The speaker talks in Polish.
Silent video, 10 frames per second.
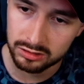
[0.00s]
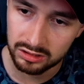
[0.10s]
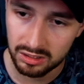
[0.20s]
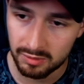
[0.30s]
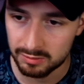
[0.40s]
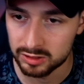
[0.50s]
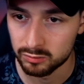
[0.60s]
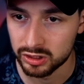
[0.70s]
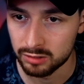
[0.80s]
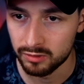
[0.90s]
Ja no, na matmacie
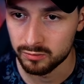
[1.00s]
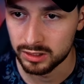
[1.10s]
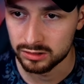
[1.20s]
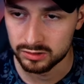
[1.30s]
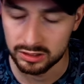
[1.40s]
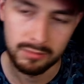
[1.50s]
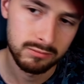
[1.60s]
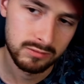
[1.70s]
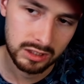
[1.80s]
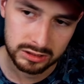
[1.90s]
muszę chyba wybrać. No,
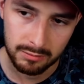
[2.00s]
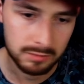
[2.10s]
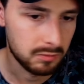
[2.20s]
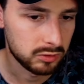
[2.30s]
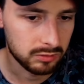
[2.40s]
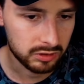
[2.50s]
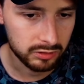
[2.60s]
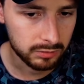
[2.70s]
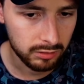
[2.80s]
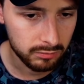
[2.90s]
nie wiem, czy na mat miał uczątki
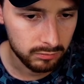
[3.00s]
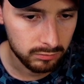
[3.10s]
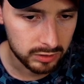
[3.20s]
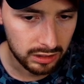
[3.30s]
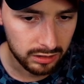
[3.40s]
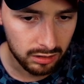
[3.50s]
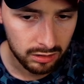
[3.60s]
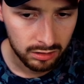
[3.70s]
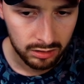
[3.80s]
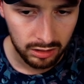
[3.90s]
oszukiego myślenia.
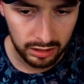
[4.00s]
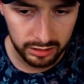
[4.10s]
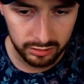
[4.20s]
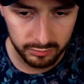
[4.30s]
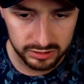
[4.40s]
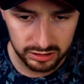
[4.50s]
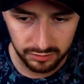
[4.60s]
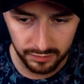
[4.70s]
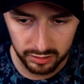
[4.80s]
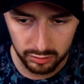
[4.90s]
Ale no mi
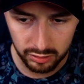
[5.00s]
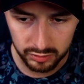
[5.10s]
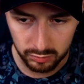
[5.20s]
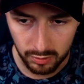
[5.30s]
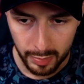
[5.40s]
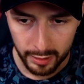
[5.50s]
zdecydowanie ono nie wyszło.